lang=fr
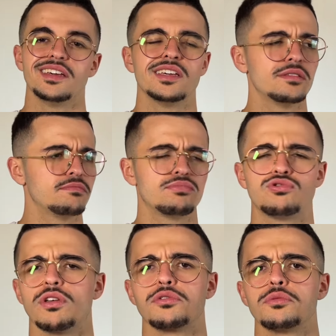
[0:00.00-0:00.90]
Et tu
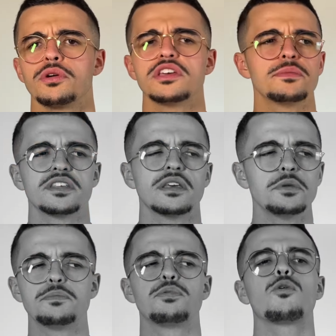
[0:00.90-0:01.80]
dois te demander, mais Samy,
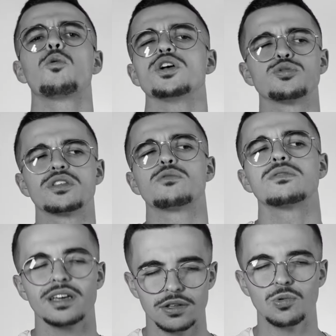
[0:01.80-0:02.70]
pourquoi je
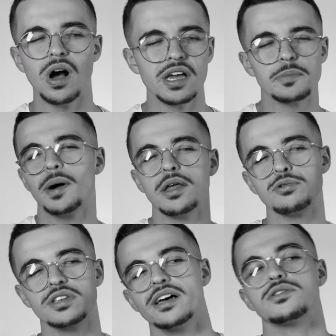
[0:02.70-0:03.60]
t'écouterai toi et pas un
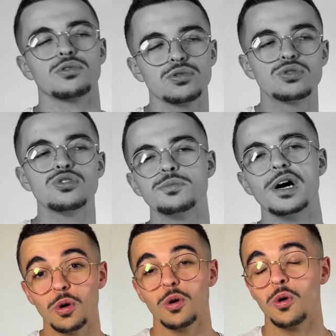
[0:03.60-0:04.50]
autre gars sur YouTube
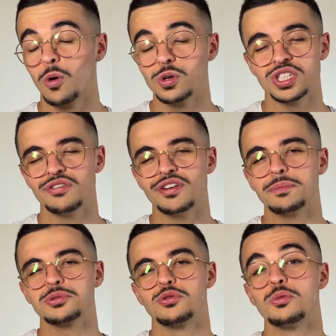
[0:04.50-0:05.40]
Gros, j'ai fait
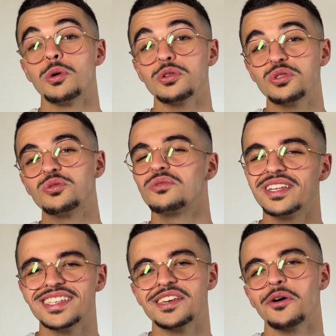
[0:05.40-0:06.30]
absolument toutes
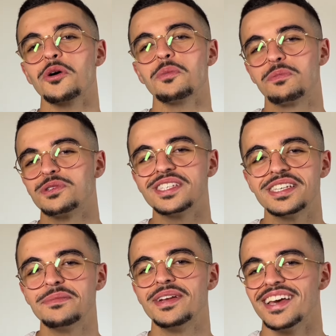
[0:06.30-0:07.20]
les erreurs
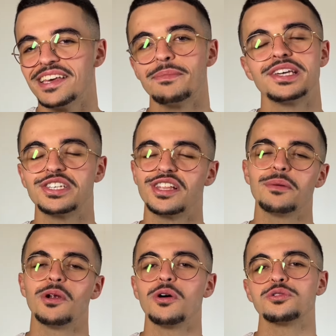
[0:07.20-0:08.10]
possibles et
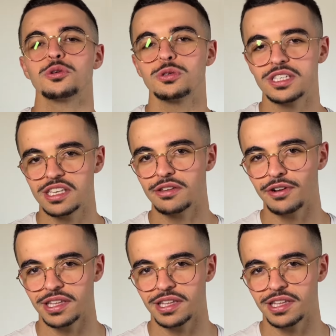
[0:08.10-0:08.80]
imaginables en tant que skinny fat.